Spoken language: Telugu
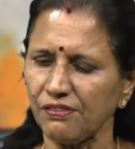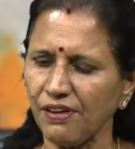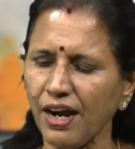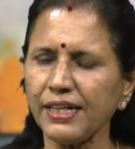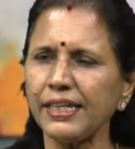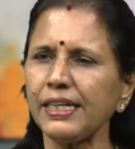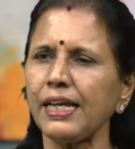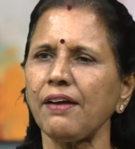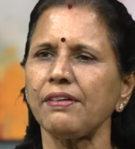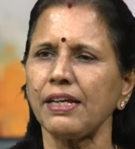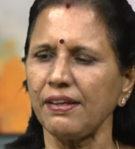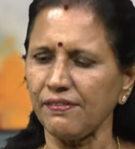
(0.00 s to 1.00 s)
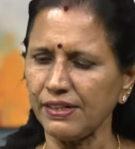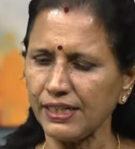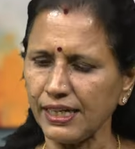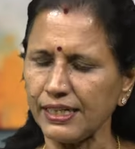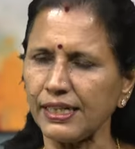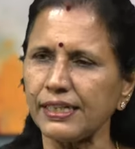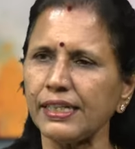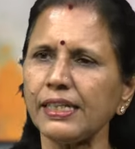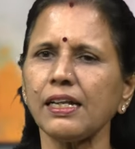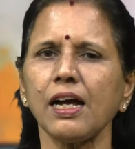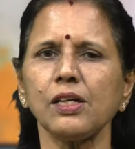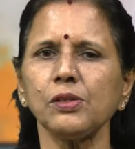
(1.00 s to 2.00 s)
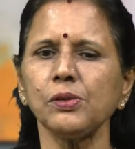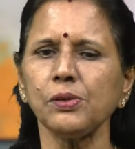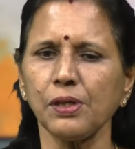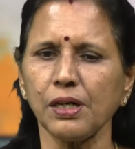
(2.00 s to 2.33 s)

వాణి ఆవిడ ఏమడిగారంటే నాకు